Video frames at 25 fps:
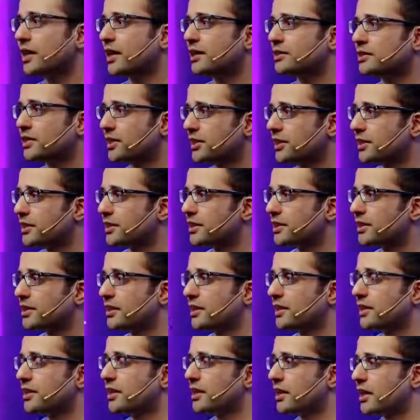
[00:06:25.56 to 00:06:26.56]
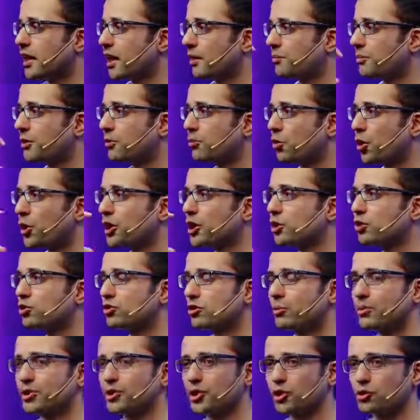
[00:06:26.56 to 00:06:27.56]
ऐसे ही अपनी बॉडी को
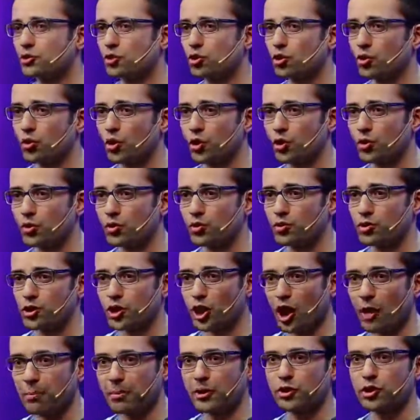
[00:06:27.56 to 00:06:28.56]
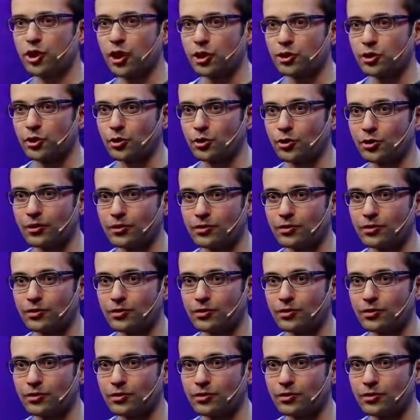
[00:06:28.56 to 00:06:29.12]
समझना शुरू करो यहाँ पर ध्यान दो